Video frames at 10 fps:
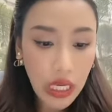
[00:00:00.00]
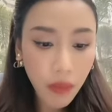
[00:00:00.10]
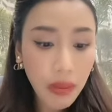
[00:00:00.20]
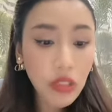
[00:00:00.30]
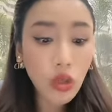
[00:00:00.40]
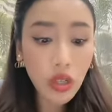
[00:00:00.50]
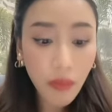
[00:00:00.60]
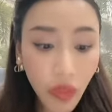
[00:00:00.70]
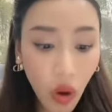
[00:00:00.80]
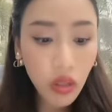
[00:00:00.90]
วันนี้เป็นจุด
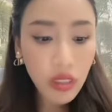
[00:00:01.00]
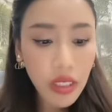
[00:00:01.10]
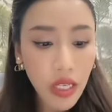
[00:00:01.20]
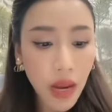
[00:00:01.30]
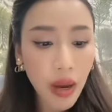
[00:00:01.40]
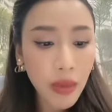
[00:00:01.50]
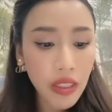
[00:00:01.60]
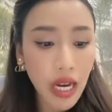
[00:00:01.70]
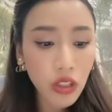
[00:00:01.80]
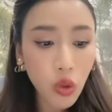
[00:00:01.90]
เริ่มต้นที่จะทำให้
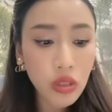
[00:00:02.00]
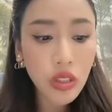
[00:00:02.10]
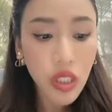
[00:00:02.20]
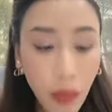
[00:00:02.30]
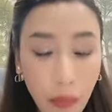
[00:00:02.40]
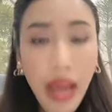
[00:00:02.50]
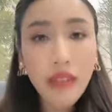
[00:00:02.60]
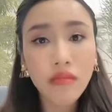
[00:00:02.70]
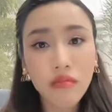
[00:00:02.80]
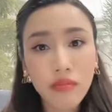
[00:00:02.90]
ประชาชนเชื่อ
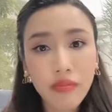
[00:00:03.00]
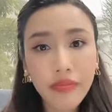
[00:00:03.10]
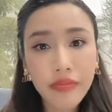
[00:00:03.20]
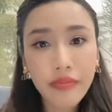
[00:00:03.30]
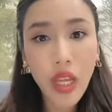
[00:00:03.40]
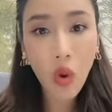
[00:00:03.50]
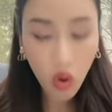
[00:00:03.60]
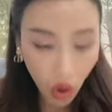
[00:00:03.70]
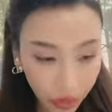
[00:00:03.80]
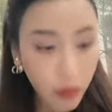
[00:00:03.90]
มั่นใน
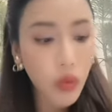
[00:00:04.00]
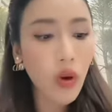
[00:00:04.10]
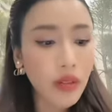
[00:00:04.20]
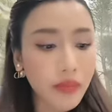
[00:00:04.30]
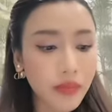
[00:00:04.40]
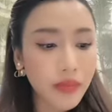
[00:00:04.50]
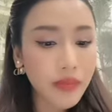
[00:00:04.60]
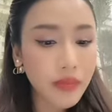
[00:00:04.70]
องค์กรตำรวจ